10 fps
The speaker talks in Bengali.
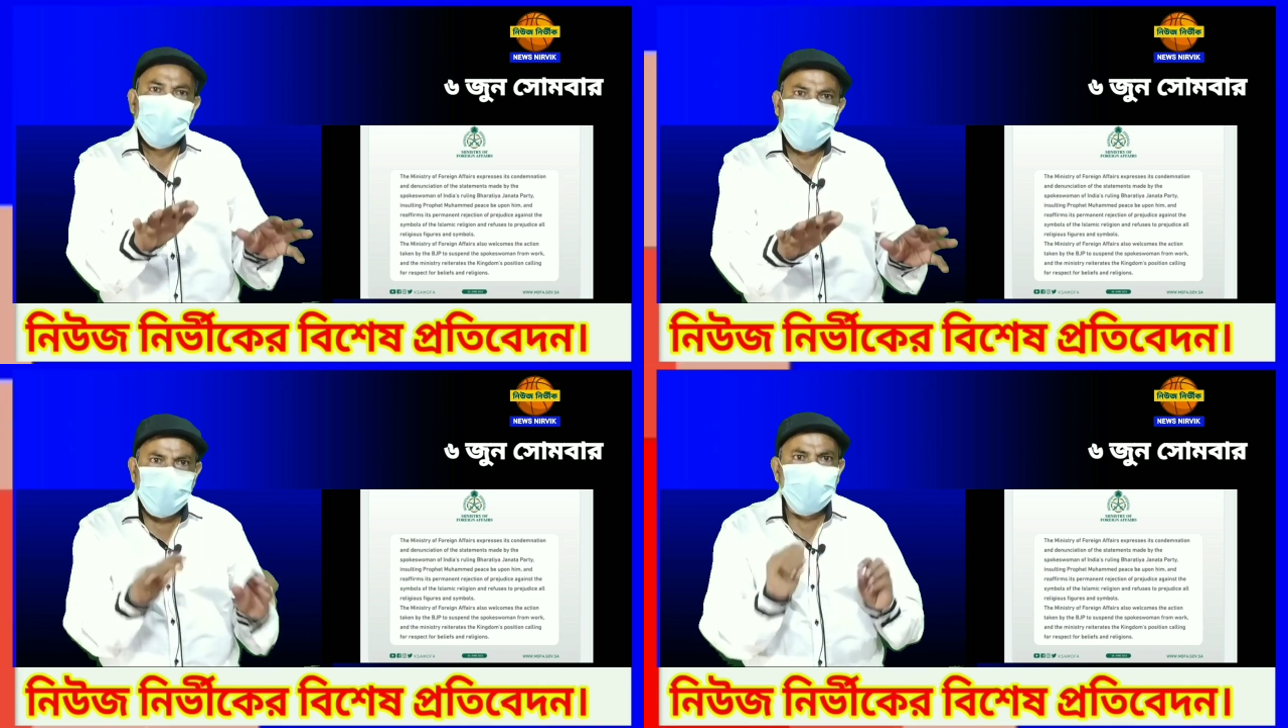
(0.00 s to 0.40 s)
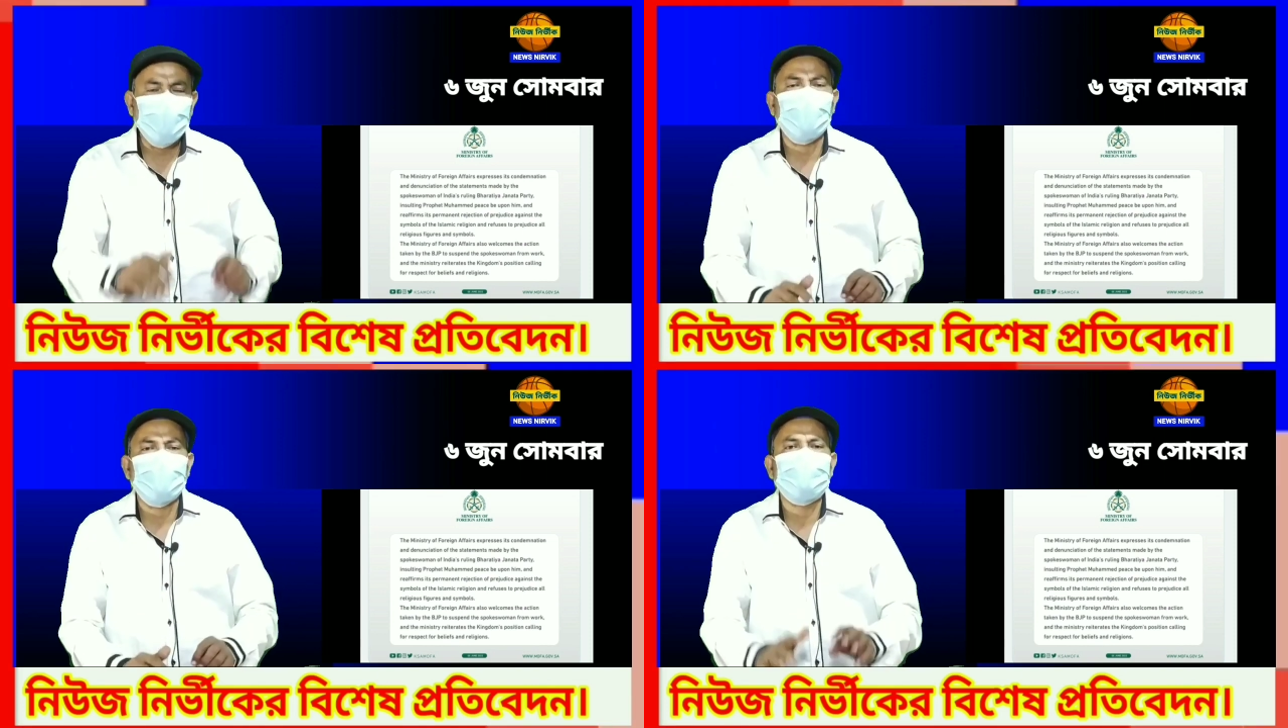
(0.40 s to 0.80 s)
নুপুর
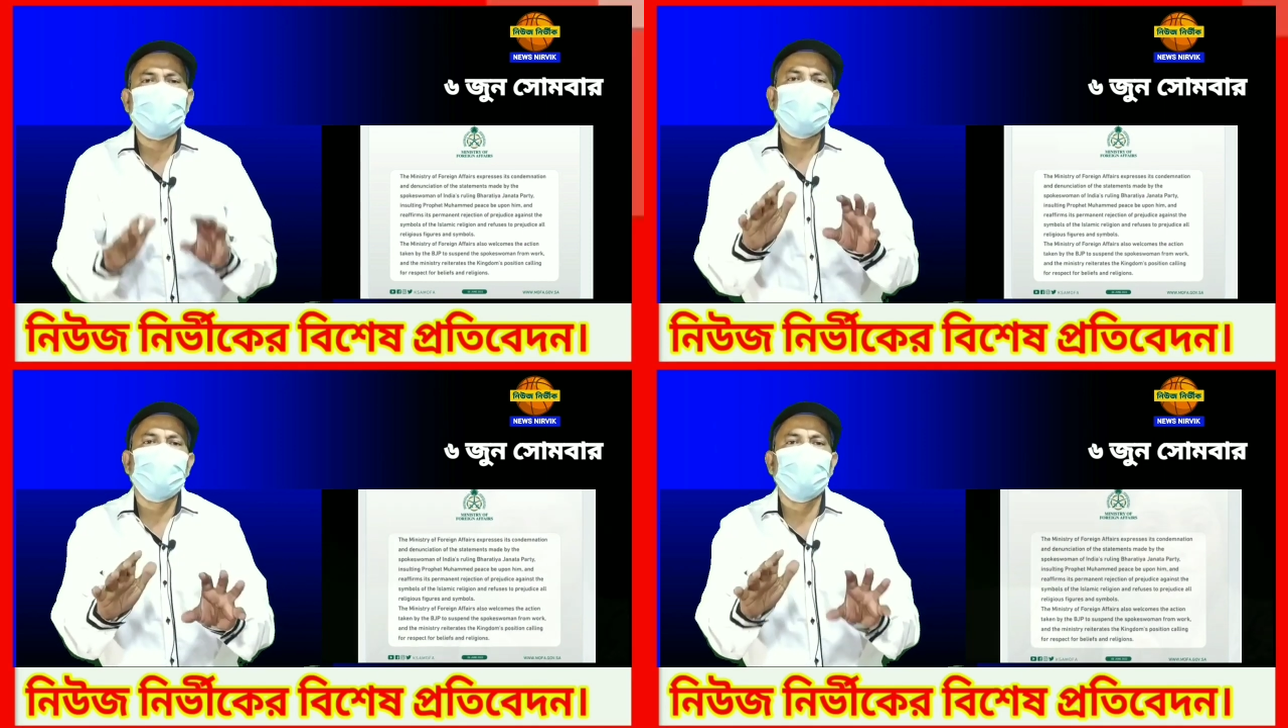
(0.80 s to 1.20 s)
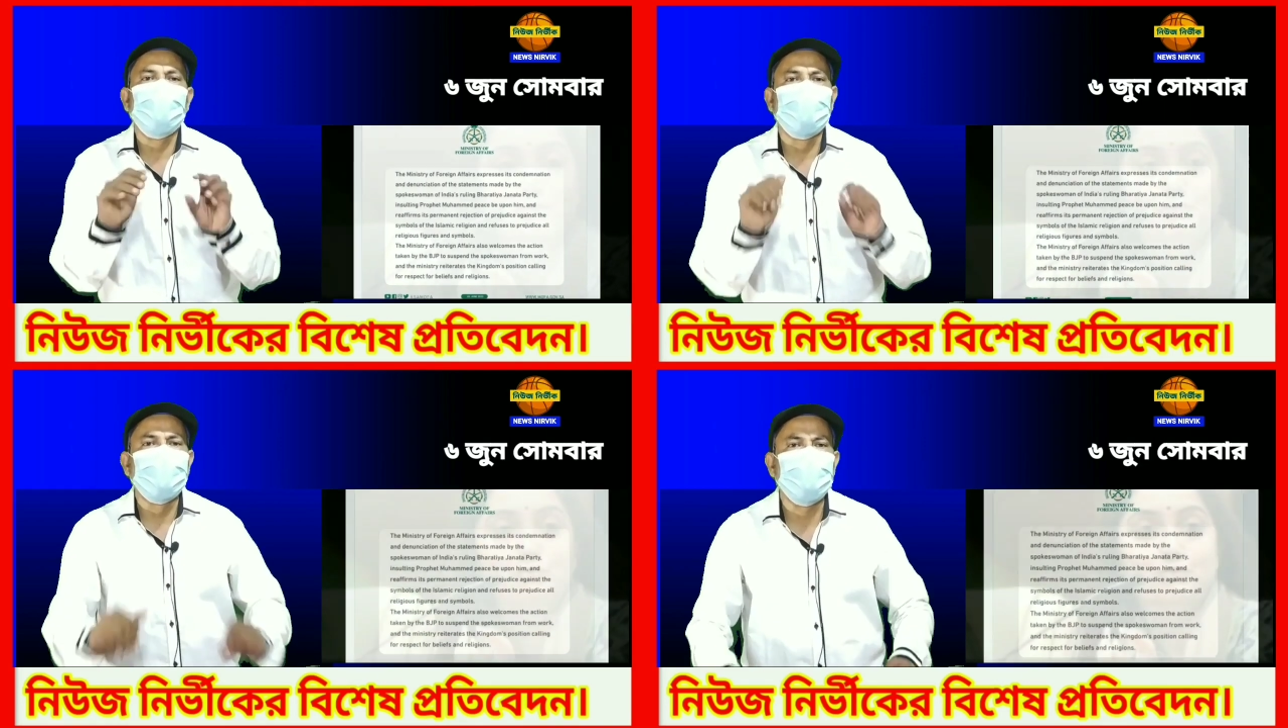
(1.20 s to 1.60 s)
শর্মা এবং
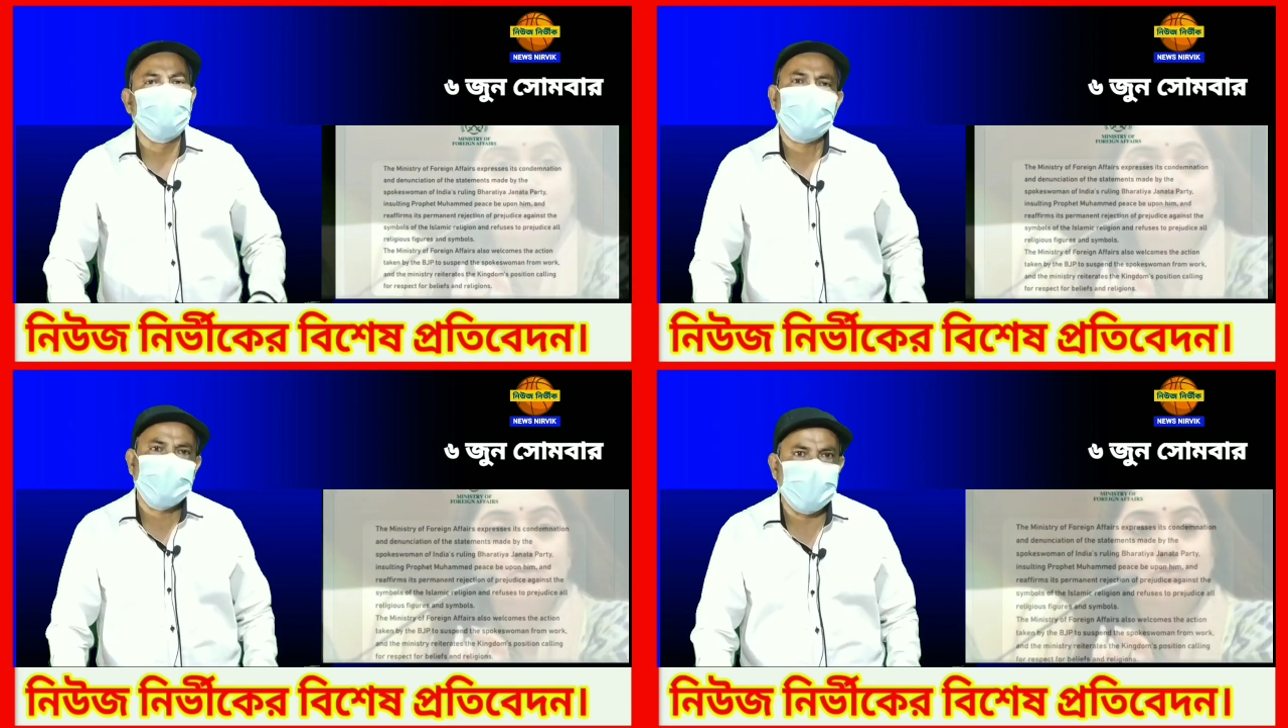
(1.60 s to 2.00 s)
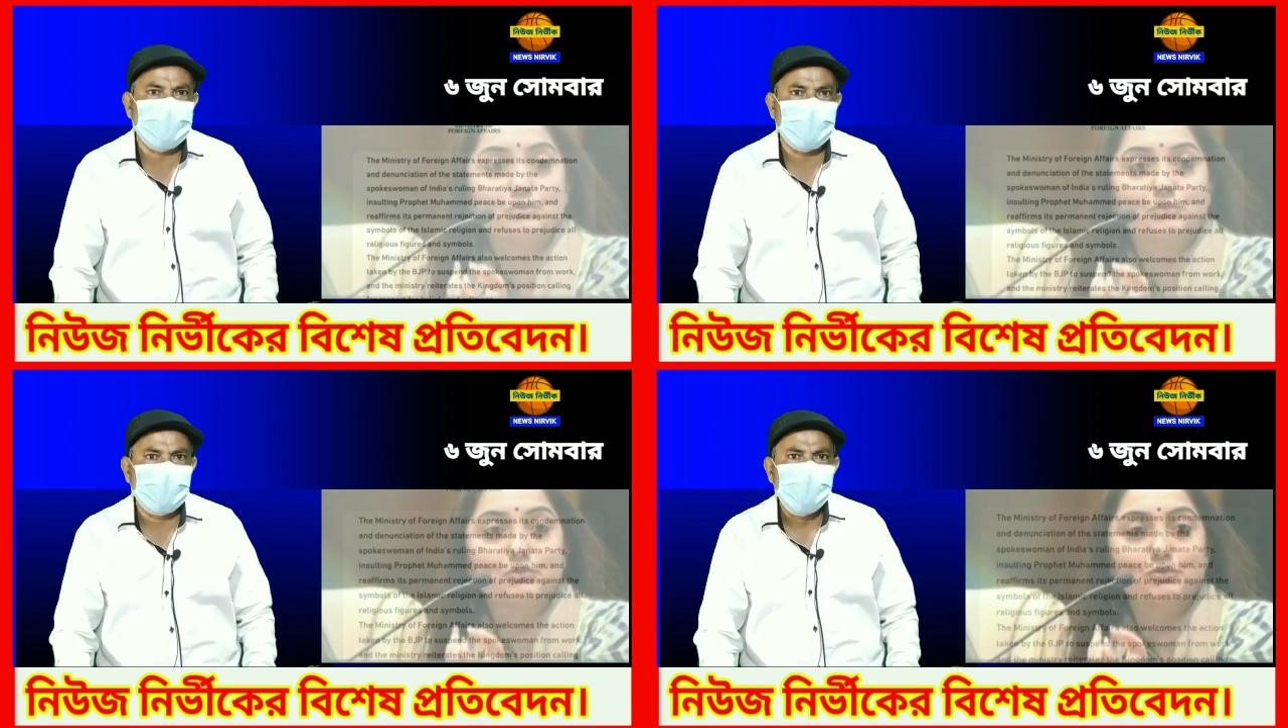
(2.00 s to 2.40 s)
নবীন কুমার
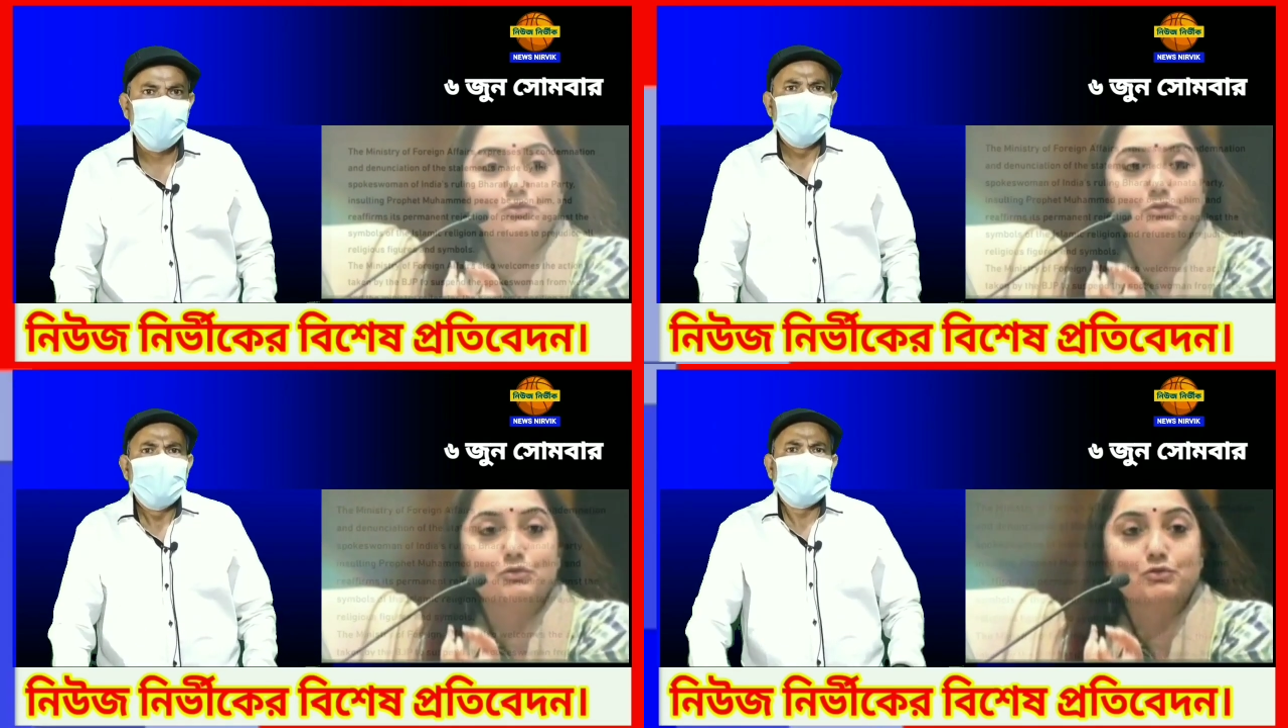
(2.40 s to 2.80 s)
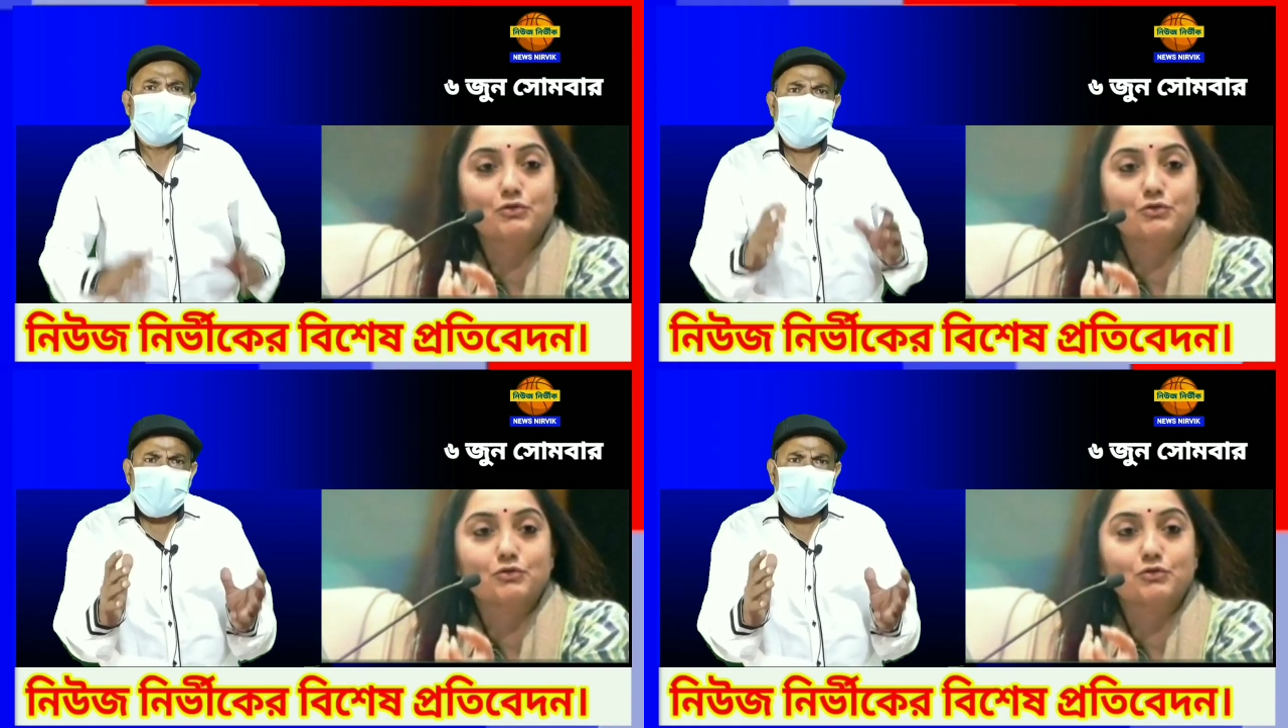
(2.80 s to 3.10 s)
জিন্দাল তাই